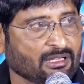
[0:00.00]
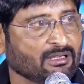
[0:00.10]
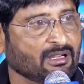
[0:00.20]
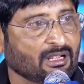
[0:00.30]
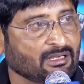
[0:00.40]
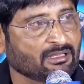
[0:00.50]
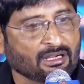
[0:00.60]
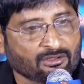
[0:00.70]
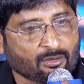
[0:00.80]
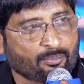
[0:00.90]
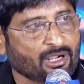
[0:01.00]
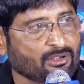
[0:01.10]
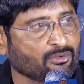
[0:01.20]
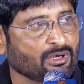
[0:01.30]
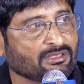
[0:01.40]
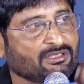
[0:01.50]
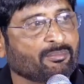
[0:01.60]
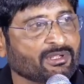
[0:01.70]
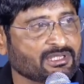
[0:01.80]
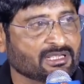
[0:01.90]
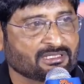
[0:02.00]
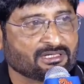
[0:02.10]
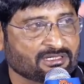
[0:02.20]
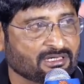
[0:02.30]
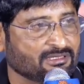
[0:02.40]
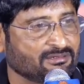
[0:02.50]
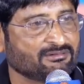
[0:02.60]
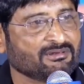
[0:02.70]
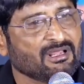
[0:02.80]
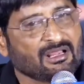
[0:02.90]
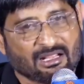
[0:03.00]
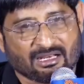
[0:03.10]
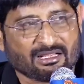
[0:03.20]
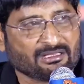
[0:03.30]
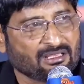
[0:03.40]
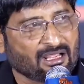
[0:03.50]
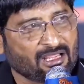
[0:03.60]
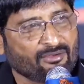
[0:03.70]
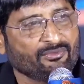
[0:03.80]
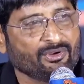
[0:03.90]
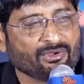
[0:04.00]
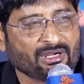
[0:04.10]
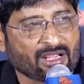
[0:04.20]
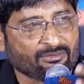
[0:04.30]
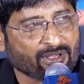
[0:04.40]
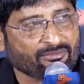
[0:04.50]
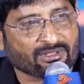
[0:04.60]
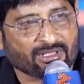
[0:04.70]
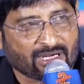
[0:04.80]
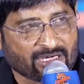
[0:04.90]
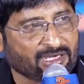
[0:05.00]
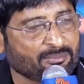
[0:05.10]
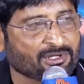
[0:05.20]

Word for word: అన్న అన్న దాంట్లో పగలు రాత్రి పనిచేస్తాడు సార్ అతను అలాగే ఎవ్రీ వన్ హ్యావ్ గివెన్ దిర్ హండ్రెడ్